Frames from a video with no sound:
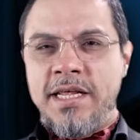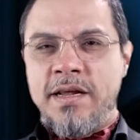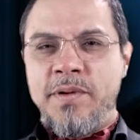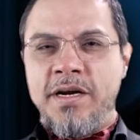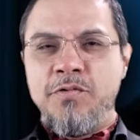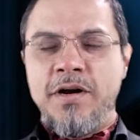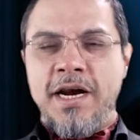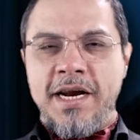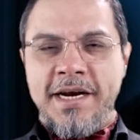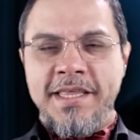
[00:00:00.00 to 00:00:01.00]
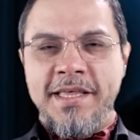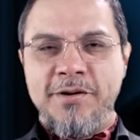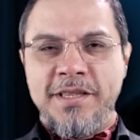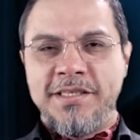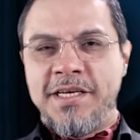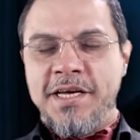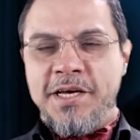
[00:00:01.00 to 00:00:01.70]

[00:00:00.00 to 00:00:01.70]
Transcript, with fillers: de la película La Ley de Herodes,